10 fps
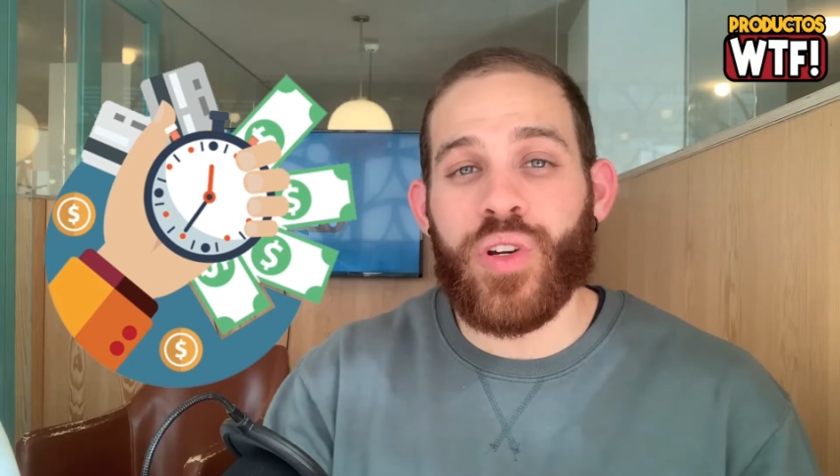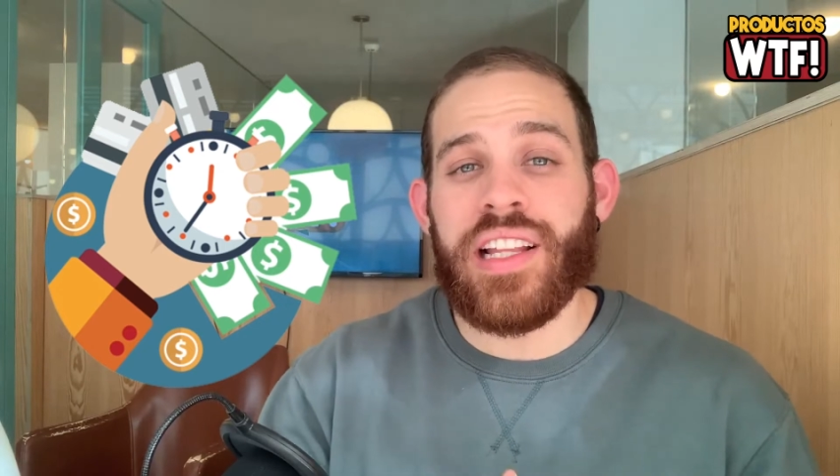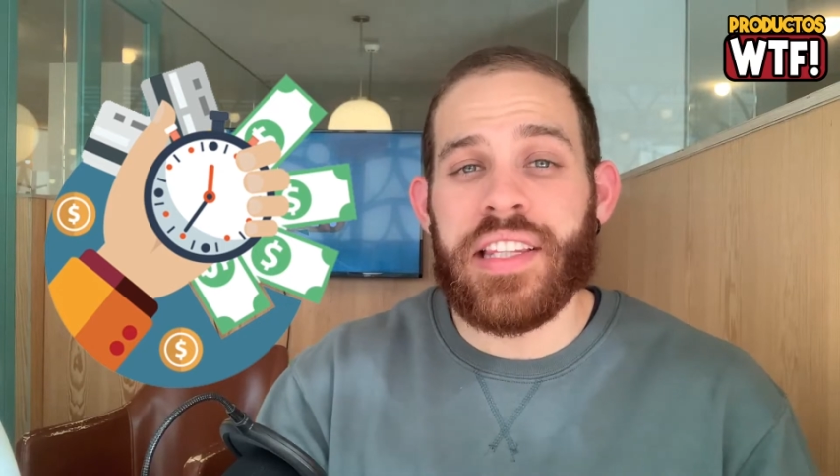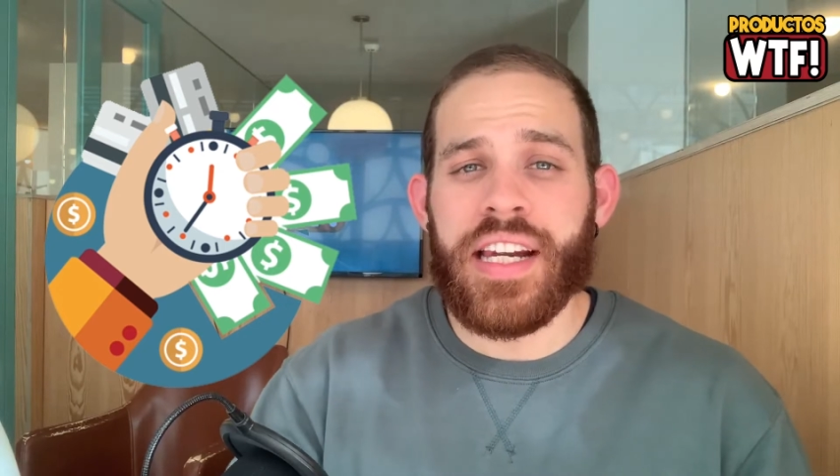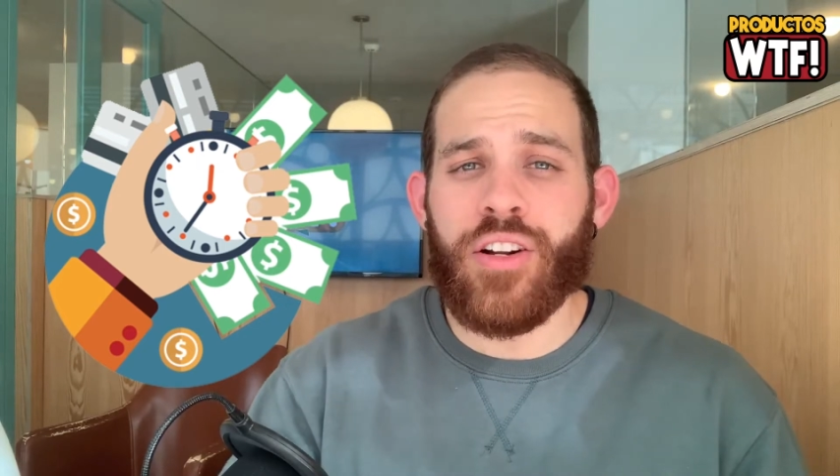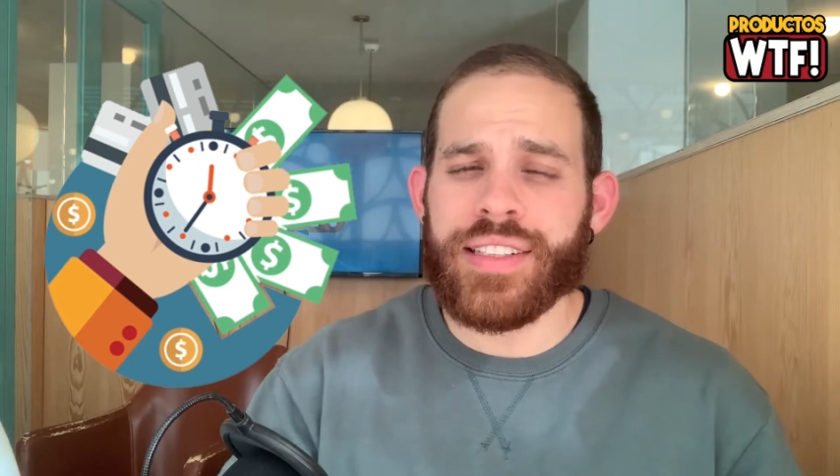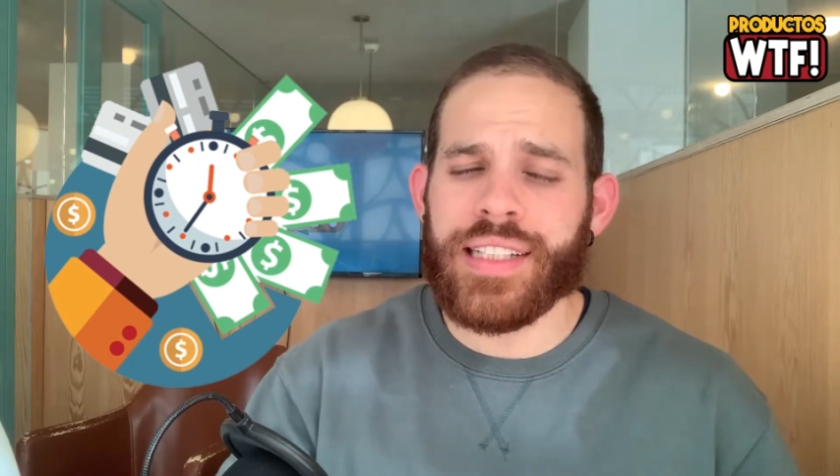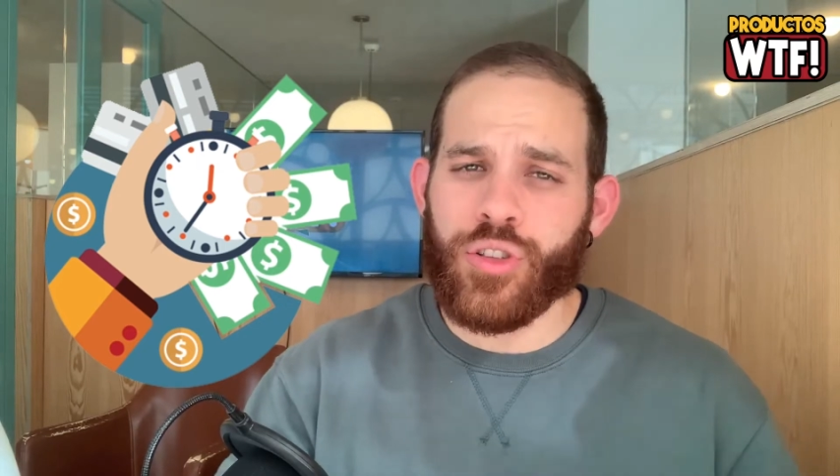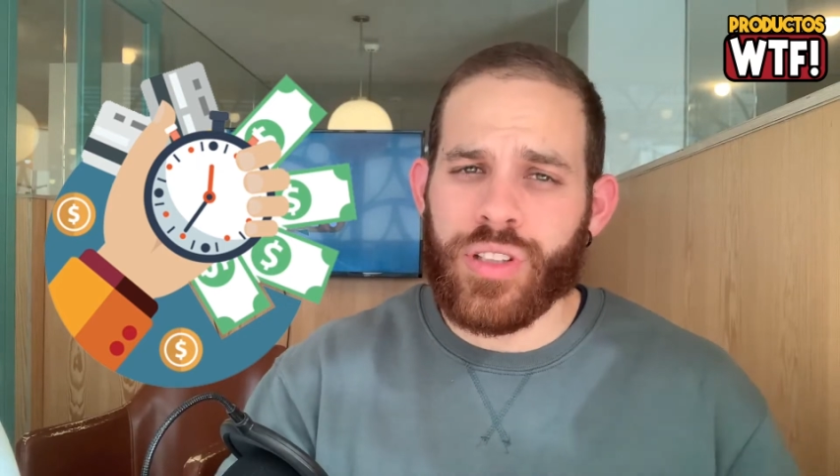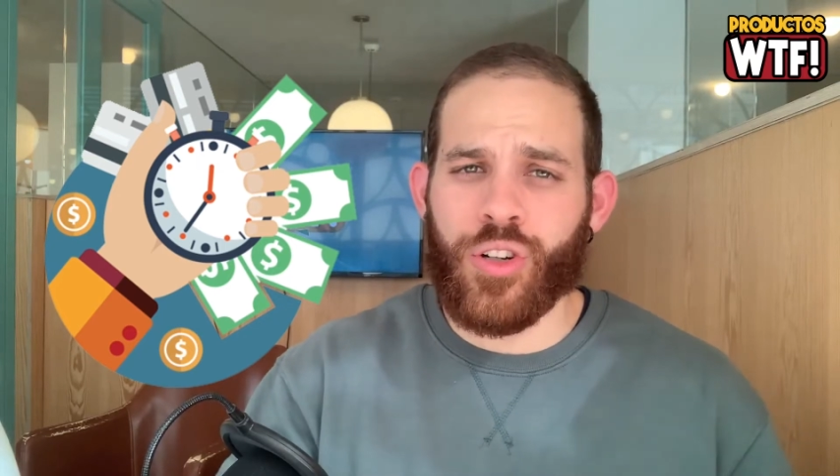y el dinero que
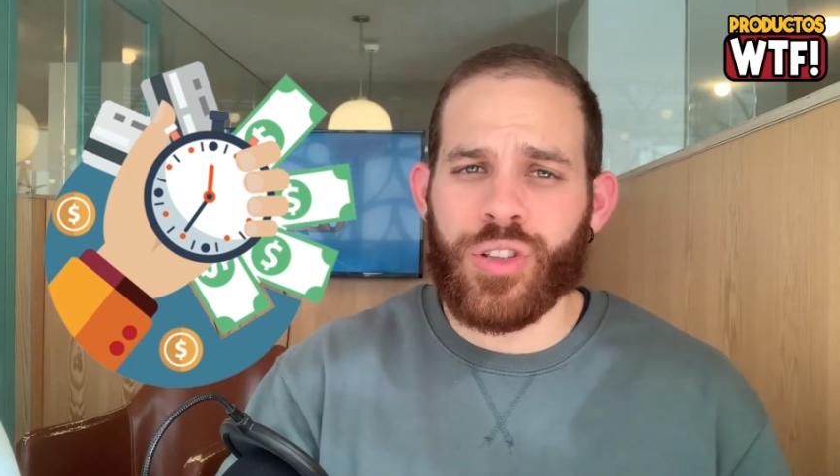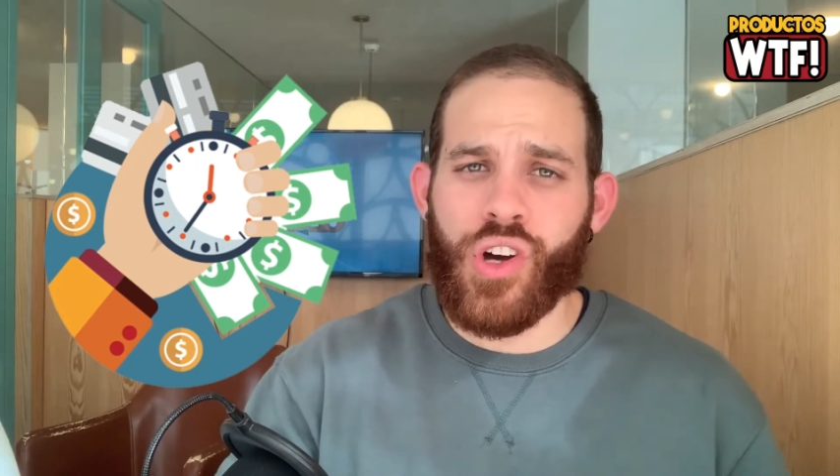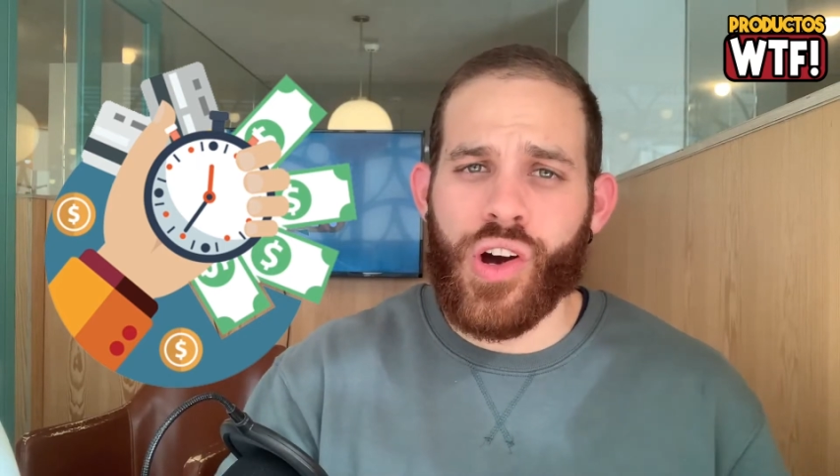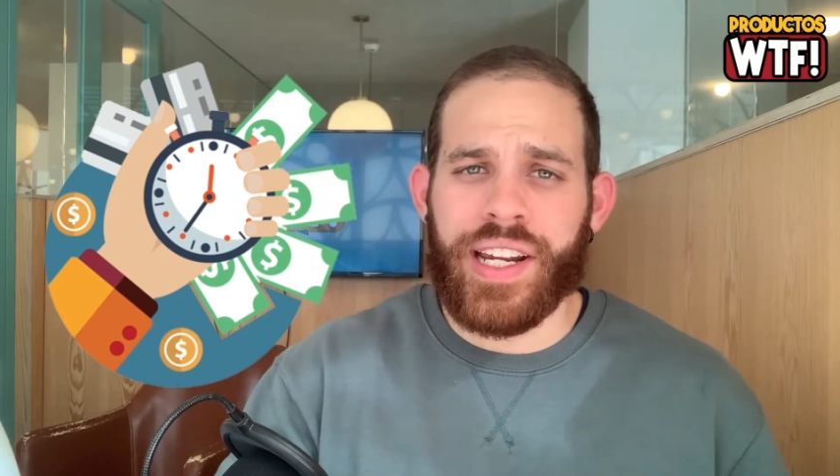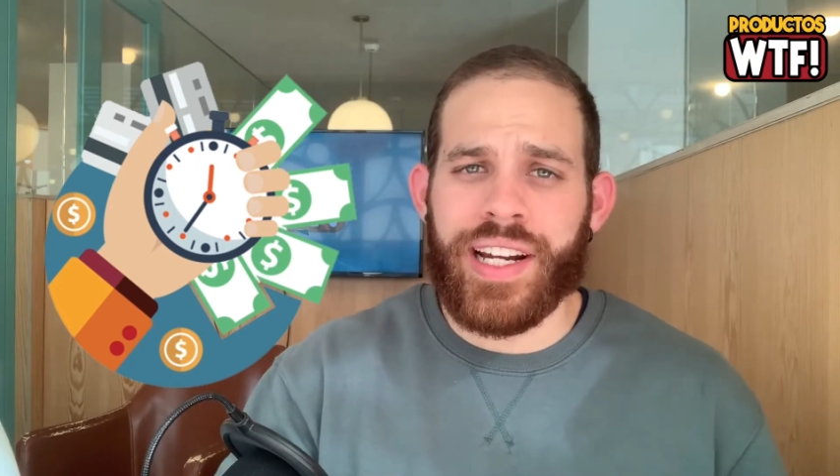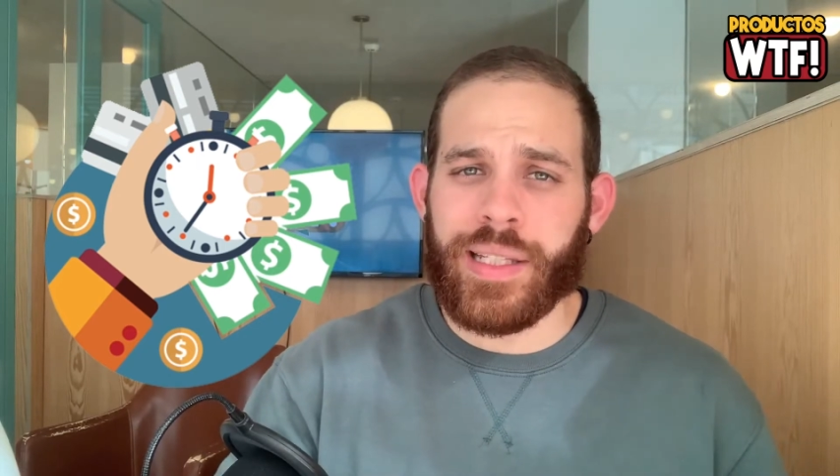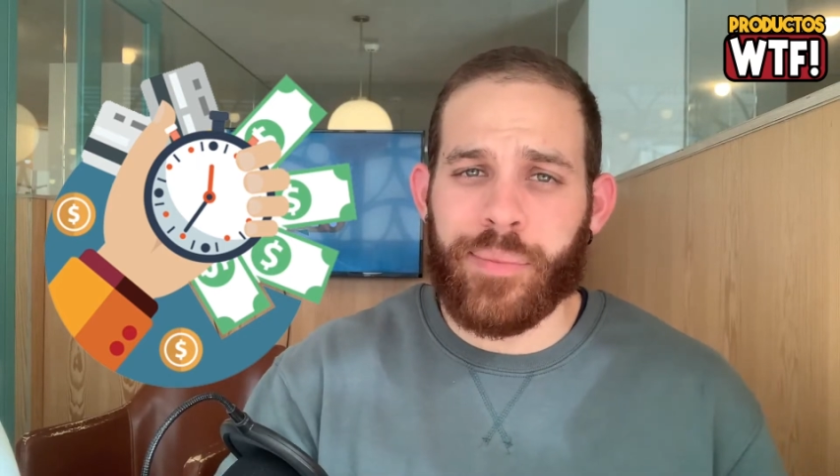tanto te ha costado ganarte,